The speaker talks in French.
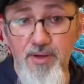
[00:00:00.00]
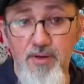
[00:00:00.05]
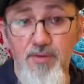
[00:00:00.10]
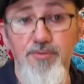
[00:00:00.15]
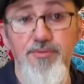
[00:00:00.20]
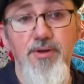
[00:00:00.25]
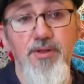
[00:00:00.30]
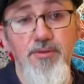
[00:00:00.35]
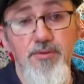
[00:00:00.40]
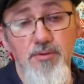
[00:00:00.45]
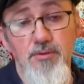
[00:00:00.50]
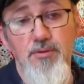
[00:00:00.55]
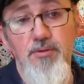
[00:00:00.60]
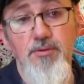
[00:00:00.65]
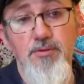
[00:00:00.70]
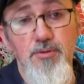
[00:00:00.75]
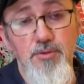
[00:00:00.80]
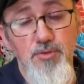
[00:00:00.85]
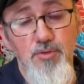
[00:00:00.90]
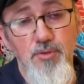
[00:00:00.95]
en fait
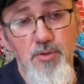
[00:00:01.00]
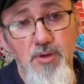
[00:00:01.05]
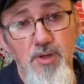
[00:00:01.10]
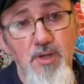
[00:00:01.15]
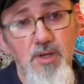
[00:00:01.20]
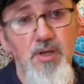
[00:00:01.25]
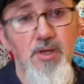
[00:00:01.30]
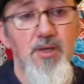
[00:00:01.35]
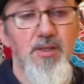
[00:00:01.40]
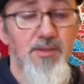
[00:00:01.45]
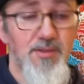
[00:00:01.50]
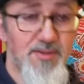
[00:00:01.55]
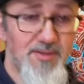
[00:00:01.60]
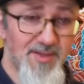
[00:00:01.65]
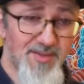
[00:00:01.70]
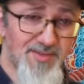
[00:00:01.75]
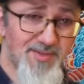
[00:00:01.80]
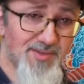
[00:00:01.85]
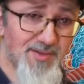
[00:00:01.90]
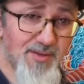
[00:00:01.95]
euh, notre
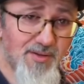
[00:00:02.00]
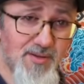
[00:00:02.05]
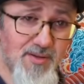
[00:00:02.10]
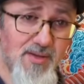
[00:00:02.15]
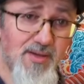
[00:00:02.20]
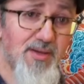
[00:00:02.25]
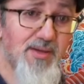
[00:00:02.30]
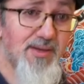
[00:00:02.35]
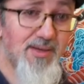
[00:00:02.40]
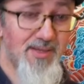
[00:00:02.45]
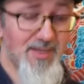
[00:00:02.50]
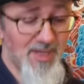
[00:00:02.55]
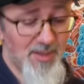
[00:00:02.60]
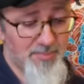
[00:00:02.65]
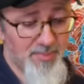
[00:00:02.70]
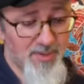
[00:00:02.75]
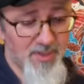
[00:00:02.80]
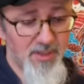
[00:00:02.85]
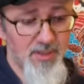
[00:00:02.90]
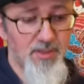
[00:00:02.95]
dessin et
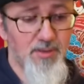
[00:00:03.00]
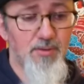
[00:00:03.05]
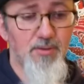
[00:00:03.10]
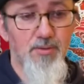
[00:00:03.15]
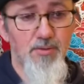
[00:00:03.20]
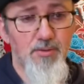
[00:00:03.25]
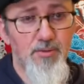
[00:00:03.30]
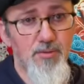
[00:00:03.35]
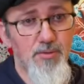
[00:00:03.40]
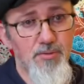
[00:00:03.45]
après euh,